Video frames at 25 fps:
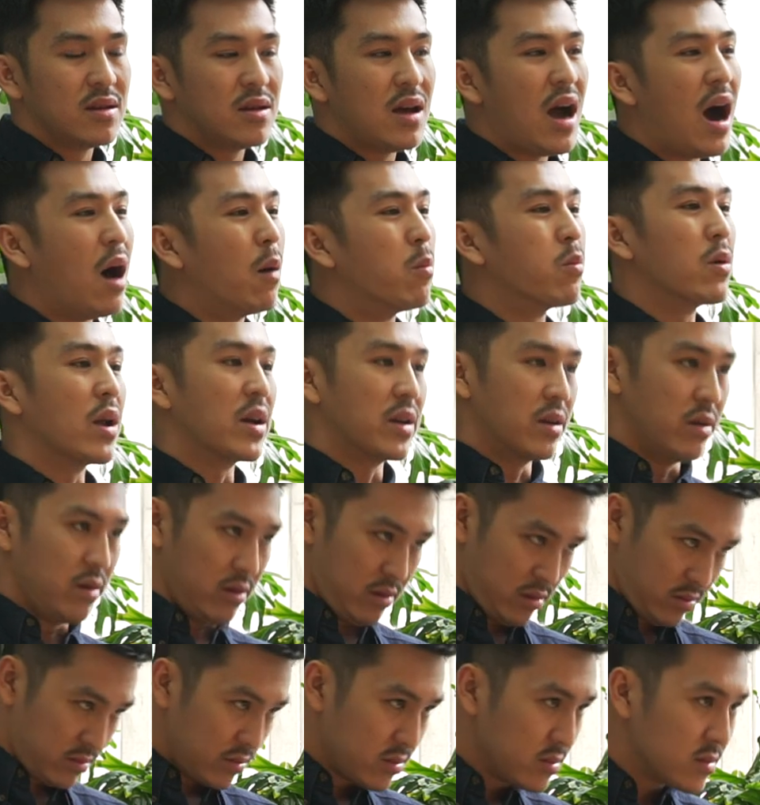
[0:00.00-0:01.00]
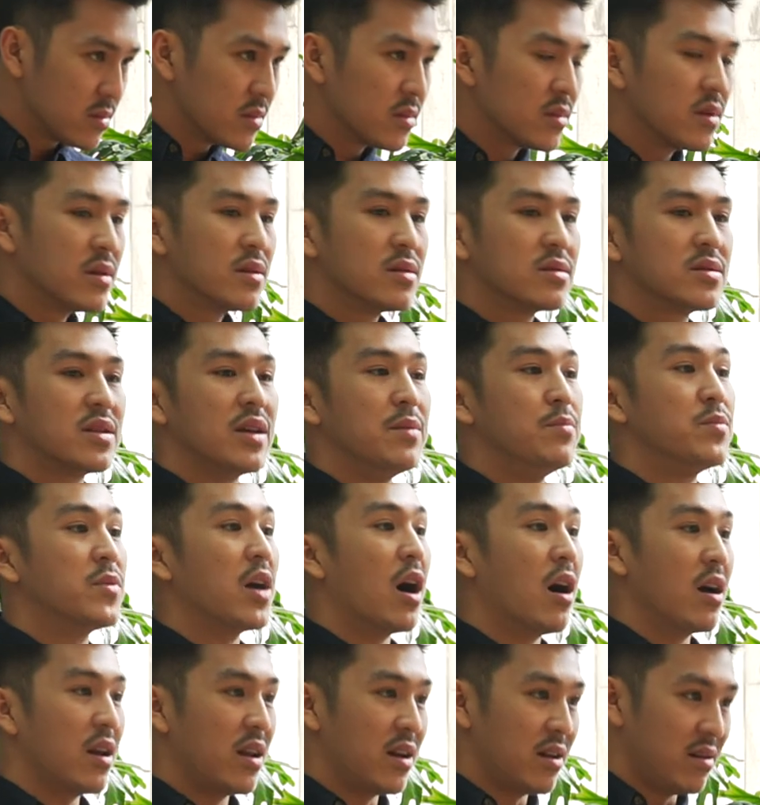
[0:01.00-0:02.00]
học là được ừ. tìm
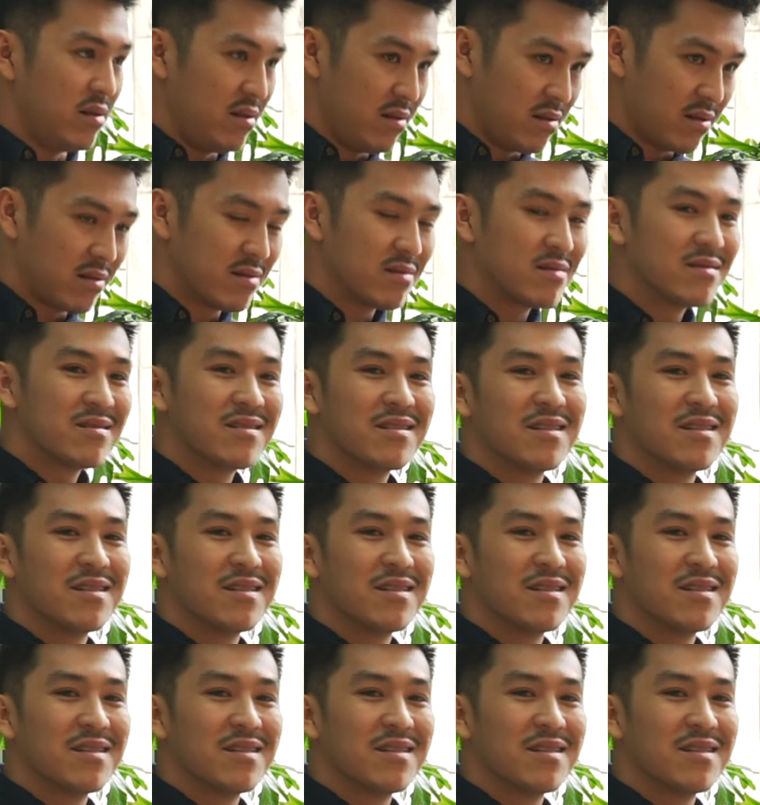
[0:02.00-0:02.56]
tòi là được